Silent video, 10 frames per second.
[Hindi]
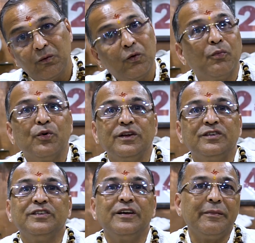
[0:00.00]
वो बुरी
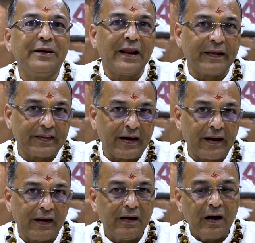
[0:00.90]
चीज़ें भी लाता
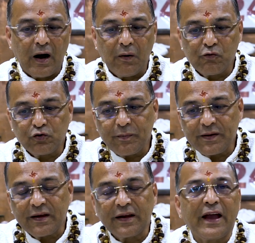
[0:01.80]
है उसमें
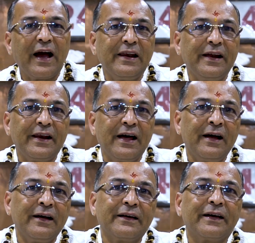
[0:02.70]
से क्या लेना
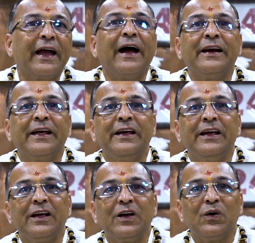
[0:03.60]
क्या नहीं